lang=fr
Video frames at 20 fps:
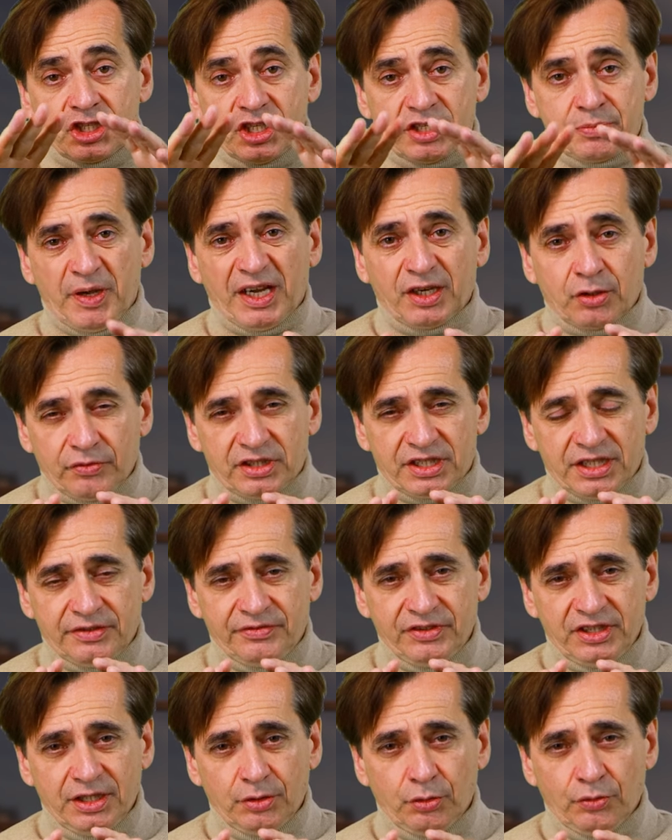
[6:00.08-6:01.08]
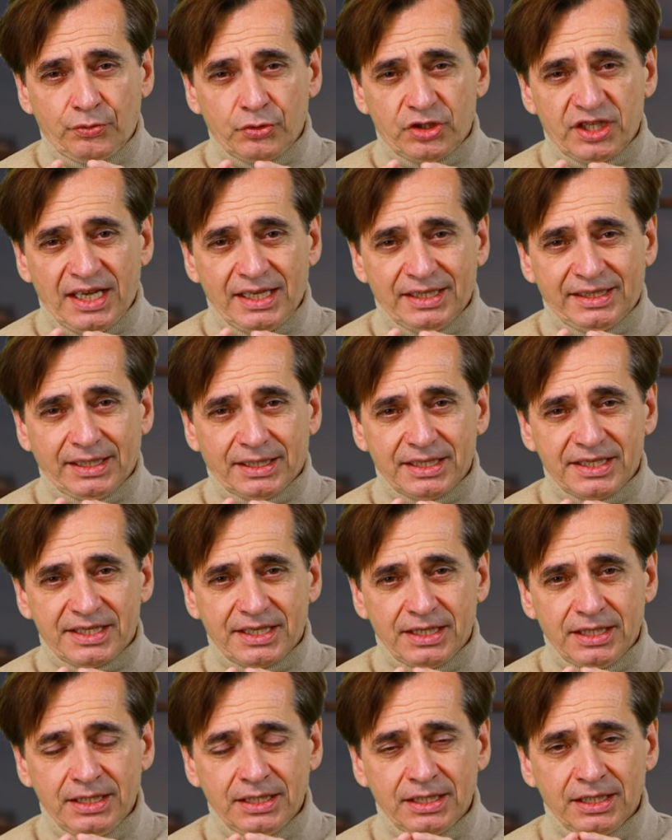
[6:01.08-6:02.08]
J'espère que cette vidéo vous a
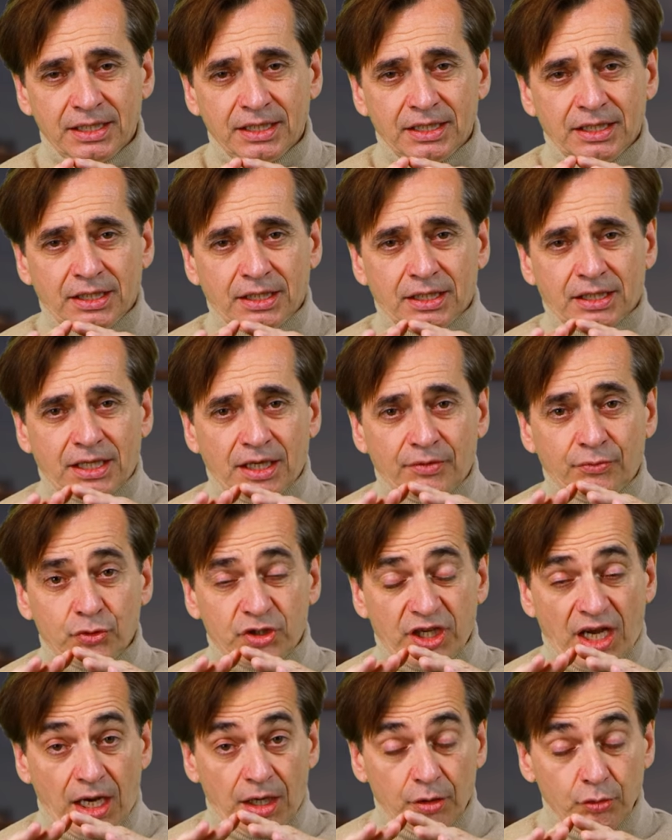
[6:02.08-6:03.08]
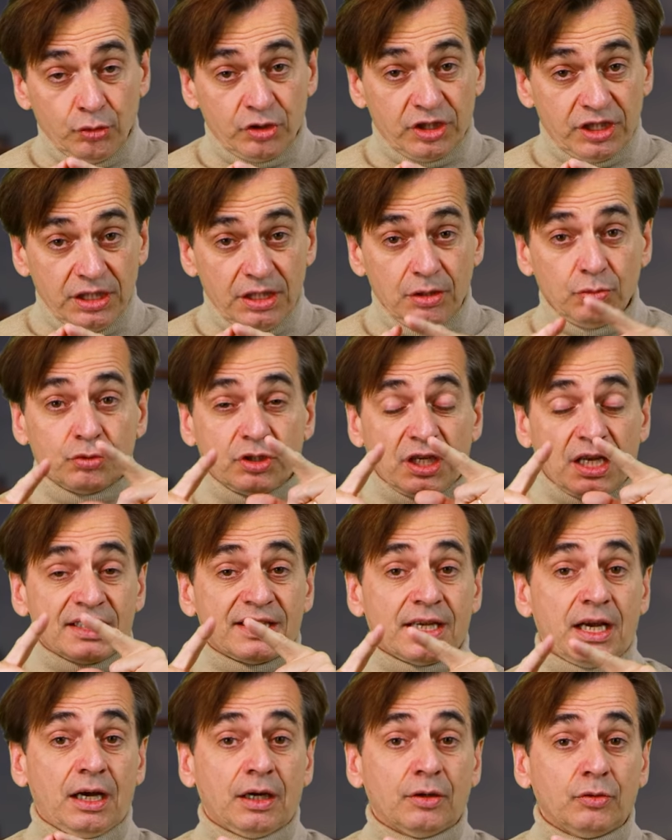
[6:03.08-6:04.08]
intéressé, qu'elle vous sera utile ou qu'elle
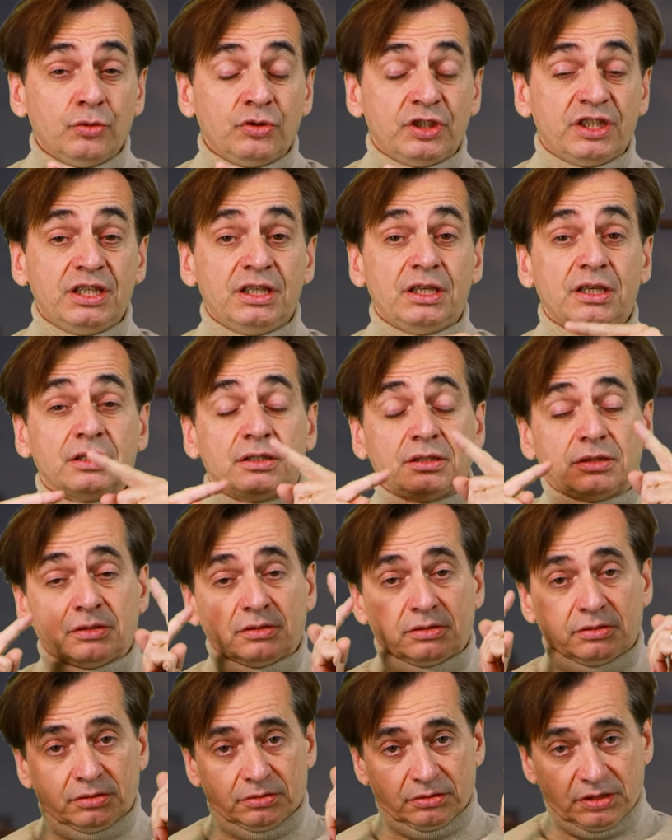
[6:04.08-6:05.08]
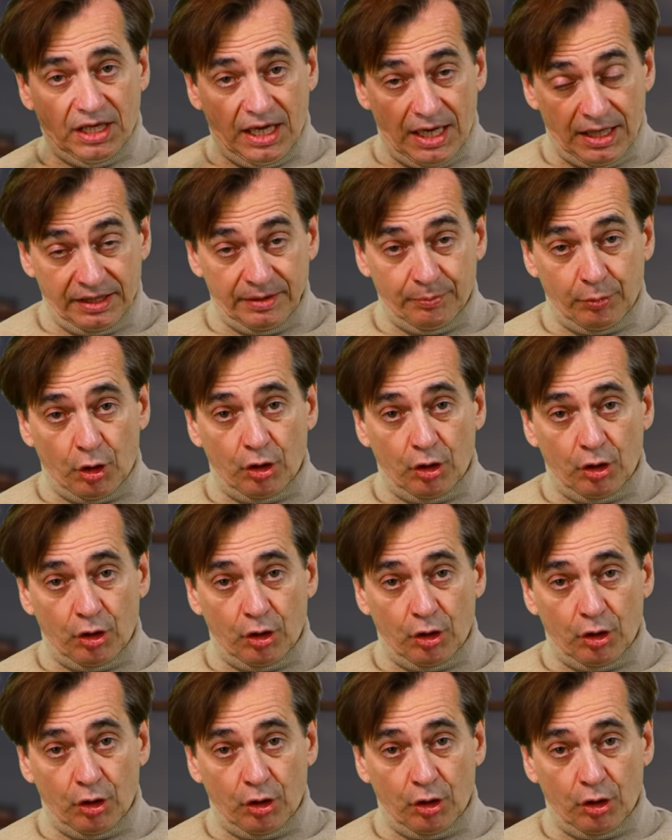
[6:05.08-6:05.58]
sera utile à des